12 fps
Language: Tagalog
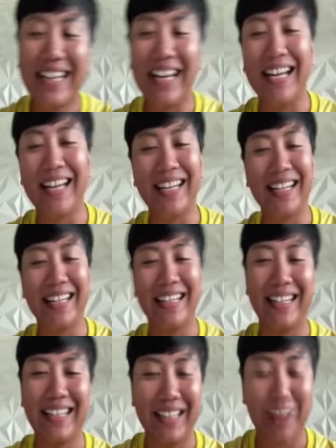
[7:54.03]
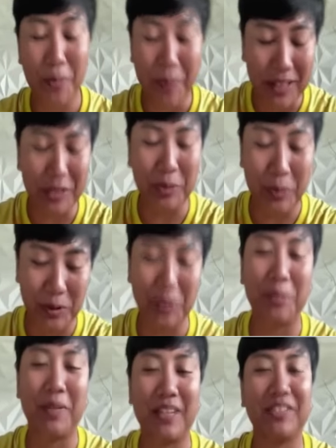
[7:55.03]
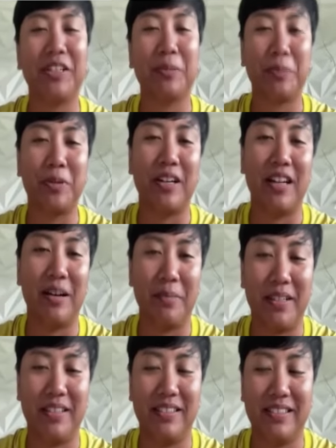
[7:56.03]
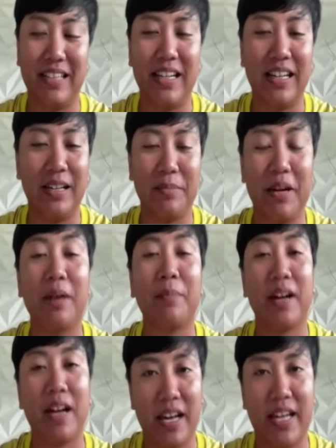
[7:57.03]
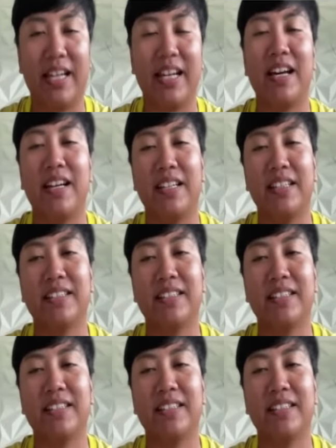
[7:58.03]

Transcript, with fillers: uh, ah, mm. kompleto po. Kompleto na po ang aming uh, mga pangangailangan. Yung